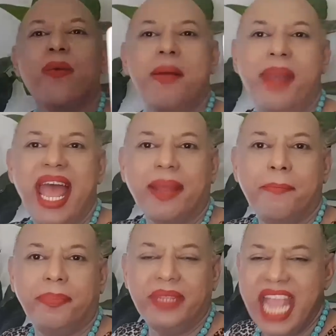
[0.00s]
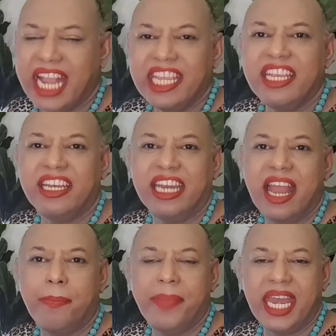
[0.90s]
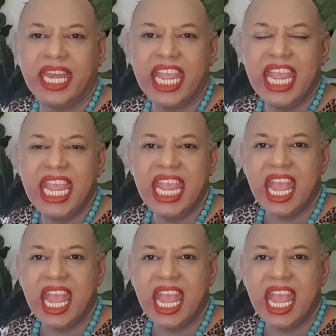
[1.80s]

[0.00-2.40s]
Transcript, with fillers: ความรักยั่งยืนและเป็นที่